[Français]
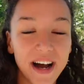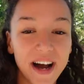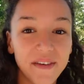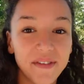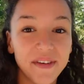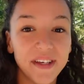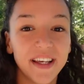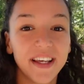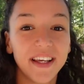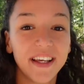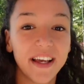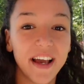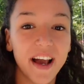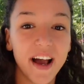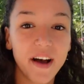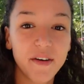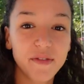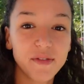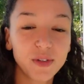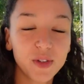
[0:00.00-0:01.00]
Ah oui, et
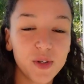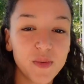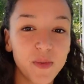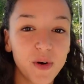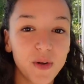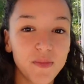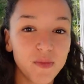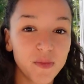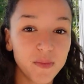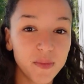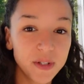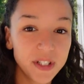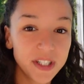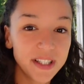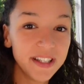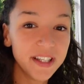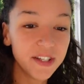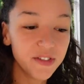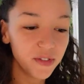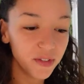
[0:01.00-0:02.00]
avant de prendre mon petit
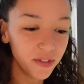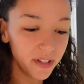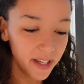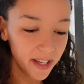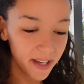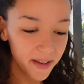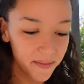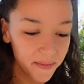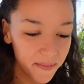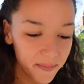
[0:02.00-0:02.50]
déjeuner,